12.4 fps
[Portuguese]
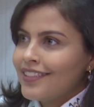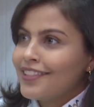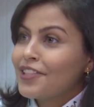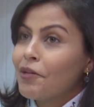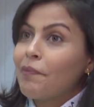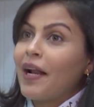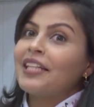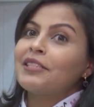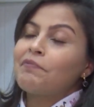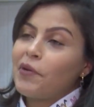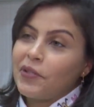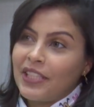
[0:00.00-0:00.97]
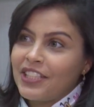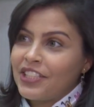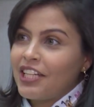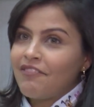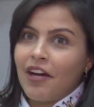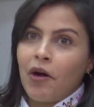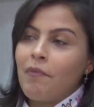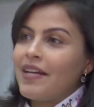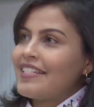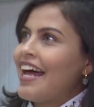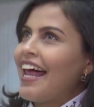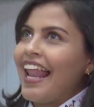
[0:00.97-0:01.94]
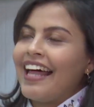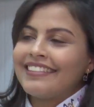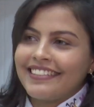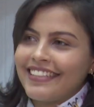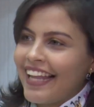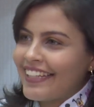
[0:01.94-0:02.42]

Então, para te proteger, ele vai começar a latir,